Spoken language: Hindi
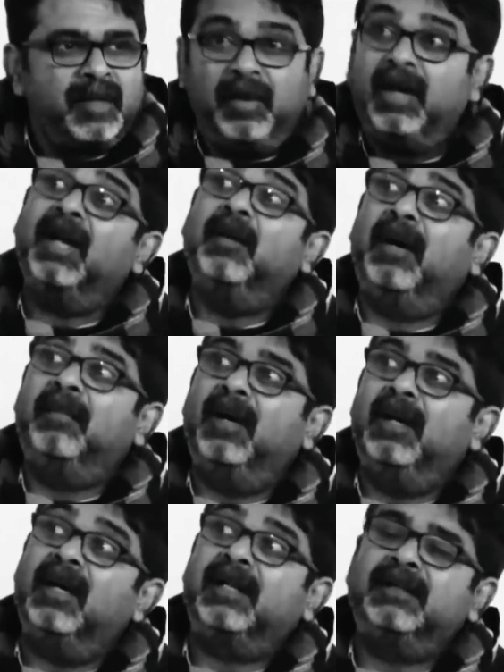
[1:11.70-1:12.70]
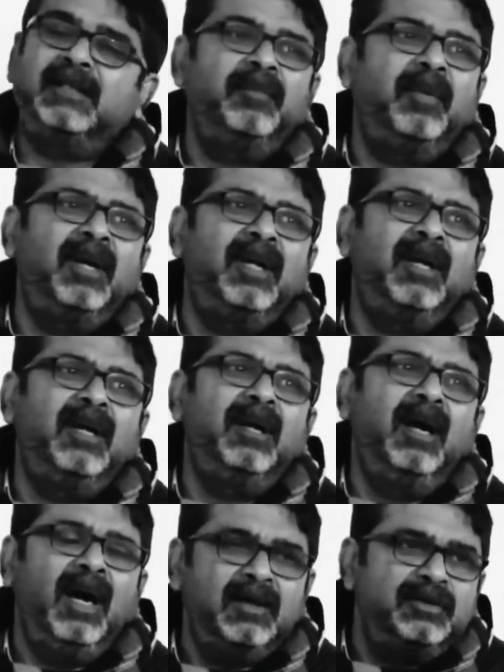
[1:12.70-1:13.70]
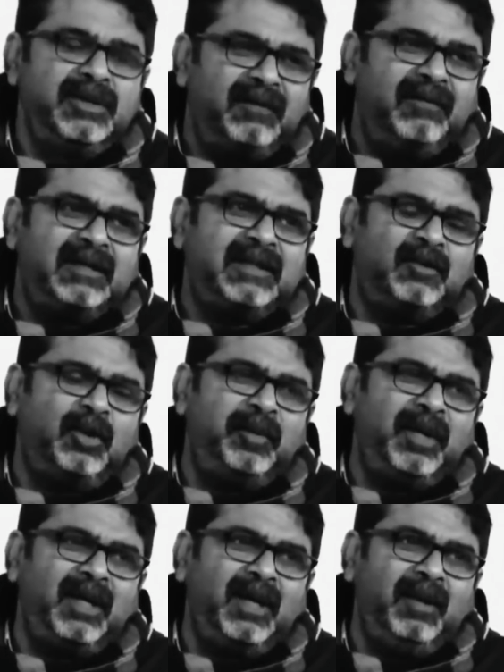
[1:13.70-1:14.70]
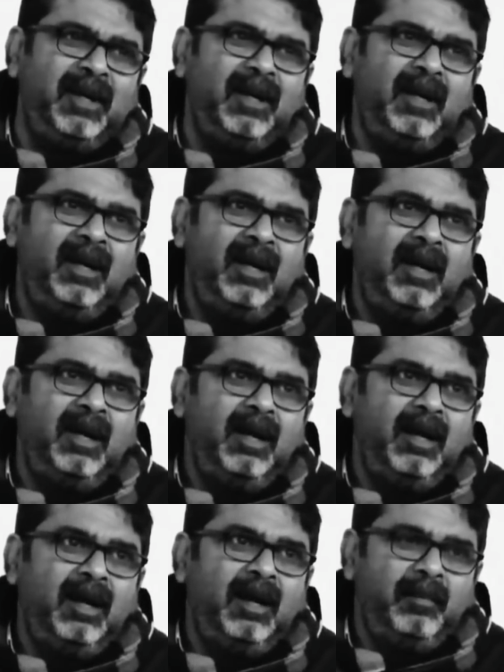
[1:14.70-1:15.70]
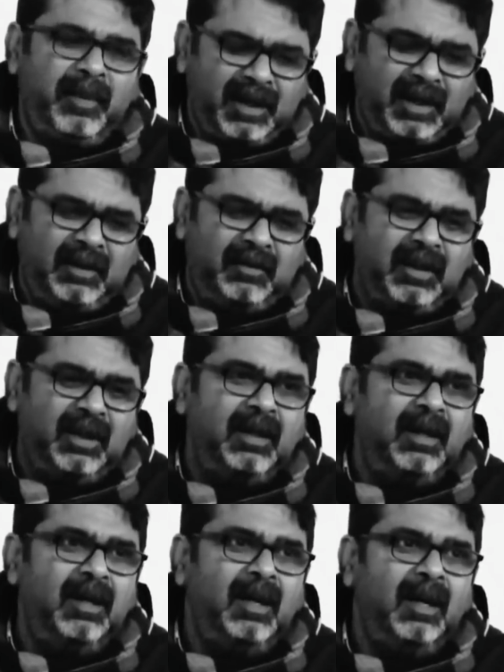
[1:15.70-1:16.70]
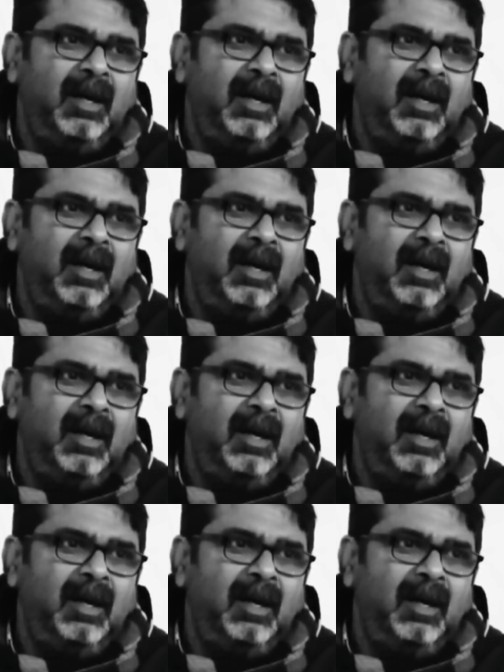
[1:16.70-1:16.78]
कि फलाने बाबा लड़की के साथ पकड़े गए हाँ तो जानवर के साथ थोड़ी पकड़े गए पकड़े गए होंगे